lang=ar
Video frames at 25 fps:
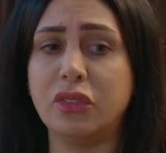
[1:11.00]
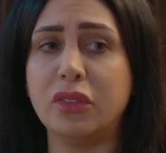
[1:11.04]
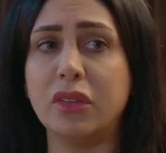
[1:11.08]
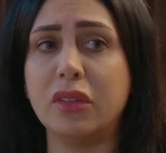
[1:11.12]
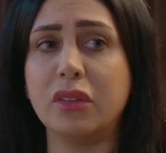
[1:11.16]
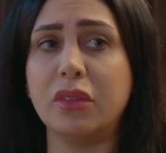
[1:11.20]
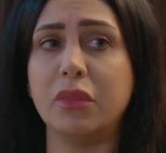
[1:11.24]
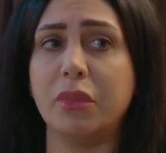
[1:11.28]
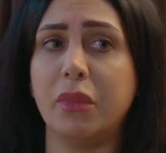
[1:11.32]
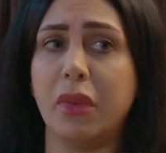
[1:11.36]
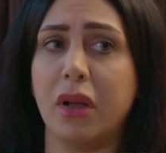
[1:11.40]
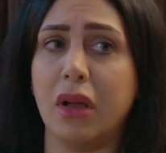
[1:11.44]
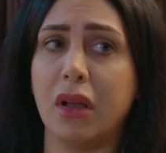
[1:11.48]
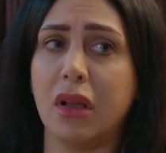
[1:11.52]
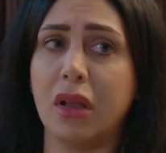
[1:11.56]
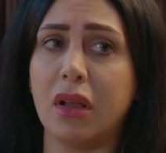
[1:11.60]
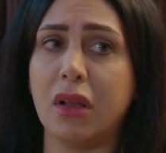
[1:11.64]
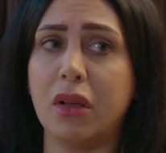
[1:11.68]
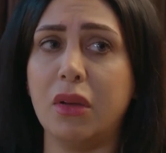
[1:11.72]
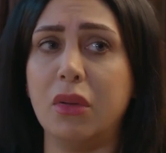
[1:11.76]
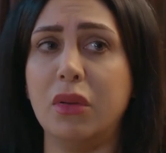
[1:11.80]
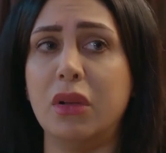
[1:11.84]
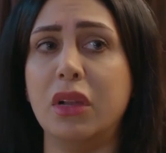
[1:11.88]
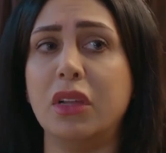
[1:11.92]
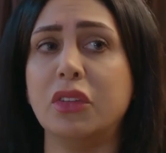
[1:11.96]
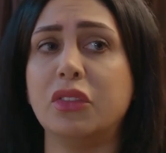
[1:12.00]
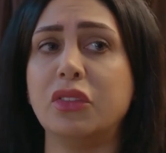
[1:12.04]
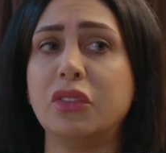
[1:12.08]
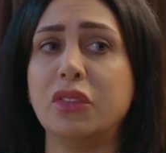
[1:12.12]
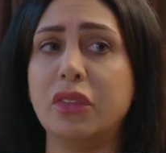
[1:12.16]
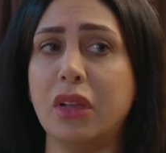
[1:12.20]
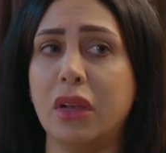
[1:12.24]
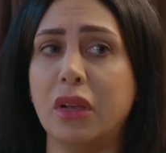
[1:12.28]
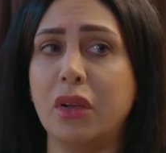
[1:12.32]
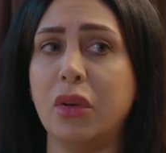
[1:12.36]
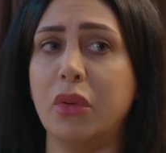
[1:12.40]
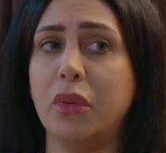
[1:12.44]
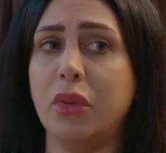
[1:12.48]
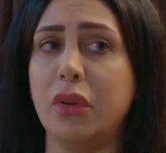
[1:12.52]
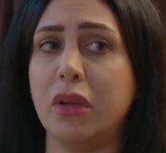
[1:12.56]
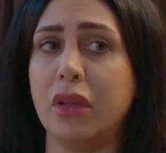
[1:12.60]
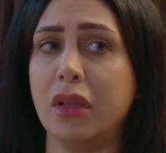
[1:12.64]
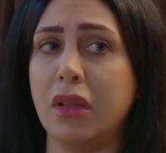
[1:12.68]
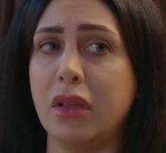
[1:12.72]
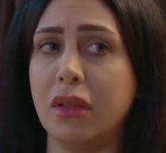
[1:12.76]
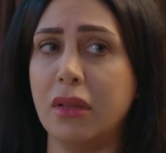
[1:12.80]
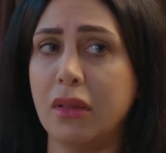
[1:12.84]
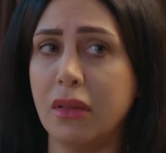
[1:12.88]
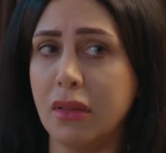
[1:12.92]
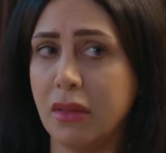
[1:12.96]
تطبخ وليش
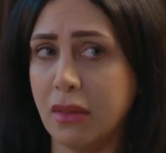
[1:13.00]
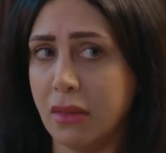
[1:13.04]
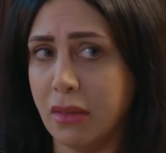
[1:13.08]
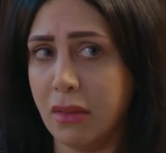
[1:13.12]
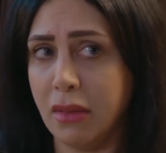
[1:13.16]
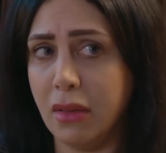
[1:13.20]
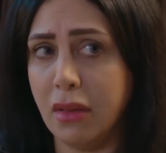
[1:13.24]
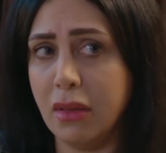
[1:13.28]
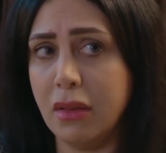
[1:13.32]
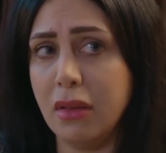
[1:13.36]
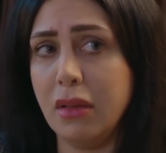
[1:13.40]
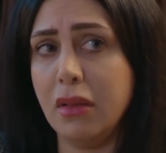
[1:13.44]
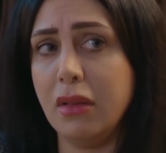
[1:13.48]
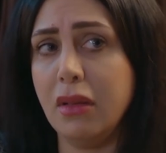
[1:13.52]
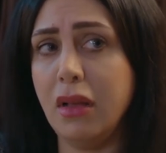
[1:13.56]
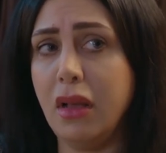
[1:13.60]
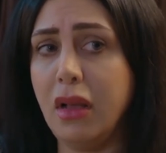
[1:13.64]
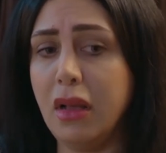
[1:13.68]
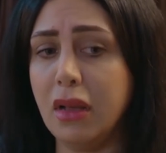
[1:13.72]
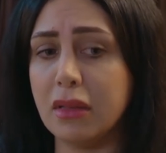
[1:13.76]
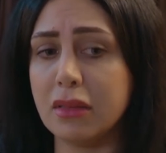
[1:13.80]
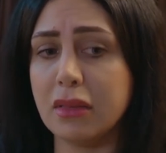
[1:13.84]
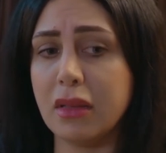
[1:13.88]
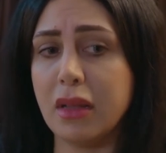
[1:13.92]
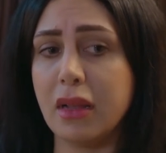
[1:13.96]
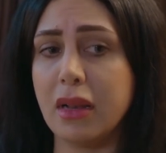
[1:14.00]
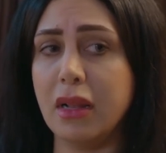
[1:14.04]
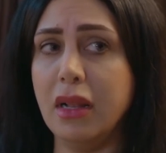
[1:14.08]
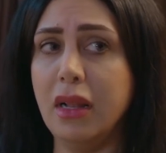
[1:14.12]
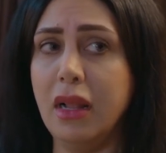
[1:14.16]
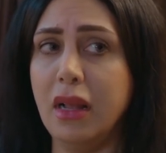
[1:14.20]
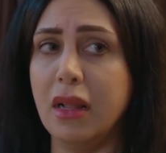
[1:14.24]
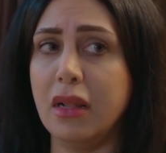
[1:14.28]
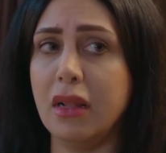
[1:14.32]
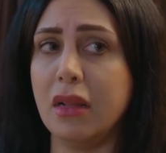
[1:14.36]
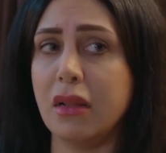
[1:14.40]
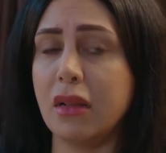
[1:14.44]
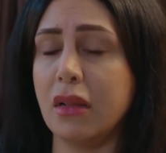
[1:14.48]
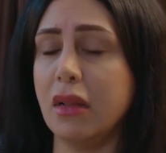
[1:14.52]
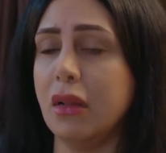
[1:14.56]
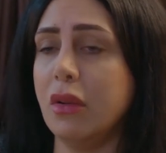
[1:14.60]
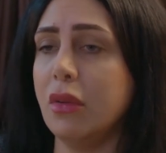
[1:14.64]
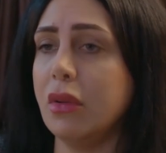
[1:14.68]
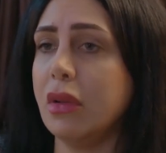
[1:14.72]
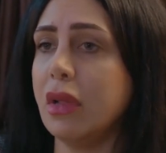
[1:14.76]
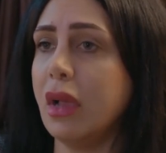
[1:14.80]
تكوي حاطة ريل على ريل